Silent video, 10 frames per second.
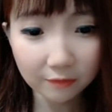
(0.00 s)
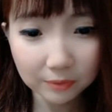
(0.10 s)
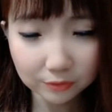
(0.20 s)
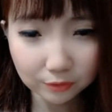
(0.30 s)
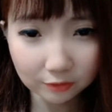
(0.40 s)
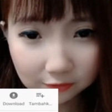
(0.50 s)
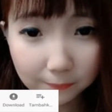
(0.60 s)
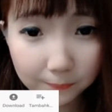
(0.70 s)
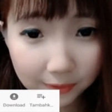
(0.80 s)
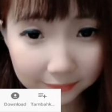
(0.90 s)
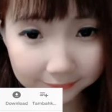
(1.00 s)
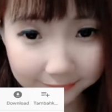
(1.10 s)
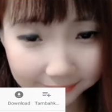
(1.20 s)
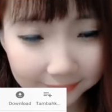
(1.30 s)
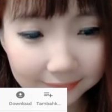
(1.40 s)
episode keempat
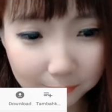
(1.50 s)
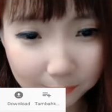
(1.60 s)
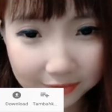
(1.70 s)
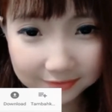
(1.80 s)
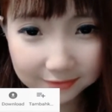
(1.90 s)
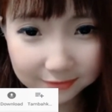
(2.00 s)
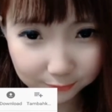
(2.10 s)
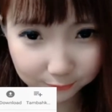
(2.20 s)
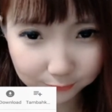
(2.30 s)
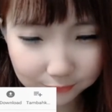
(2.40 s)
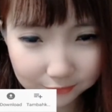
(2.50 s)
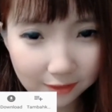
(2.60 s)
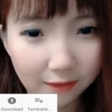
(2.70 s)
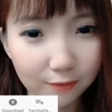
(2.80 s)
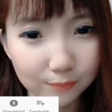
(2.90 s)
ini sampai di sini dulu.
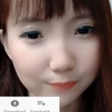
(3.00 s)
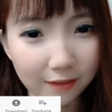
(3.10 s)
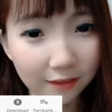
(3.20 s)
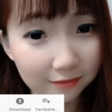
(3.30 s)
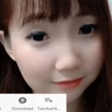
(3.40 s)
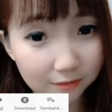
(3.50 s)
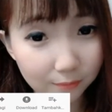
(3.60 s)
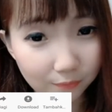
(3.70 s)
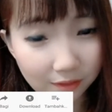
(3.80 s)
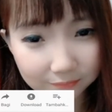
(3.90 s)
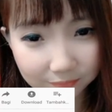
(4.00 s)
Jangan lupa like dan subscribe.